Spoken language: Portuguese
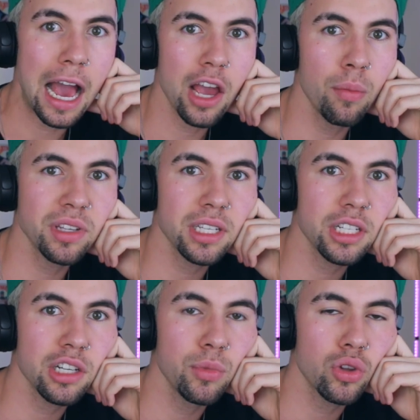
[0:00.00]
aí eu me
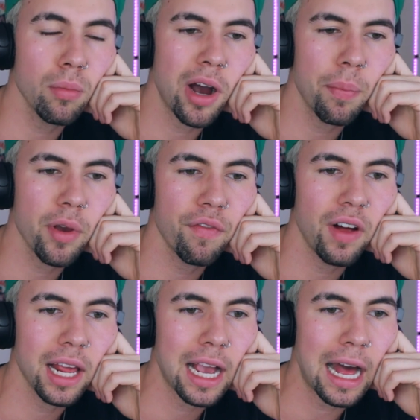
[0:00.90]
senti muito mal, porque eu
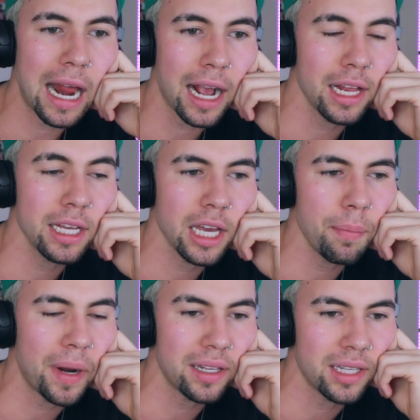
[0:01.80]
falei, caraca, ninguém
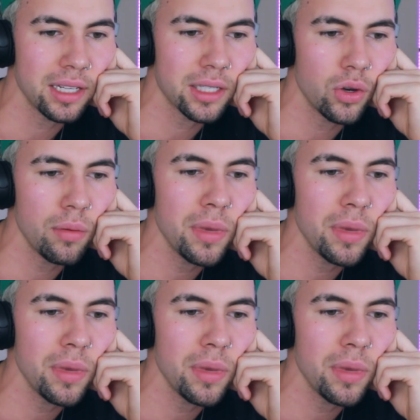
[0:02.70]
presta atenção em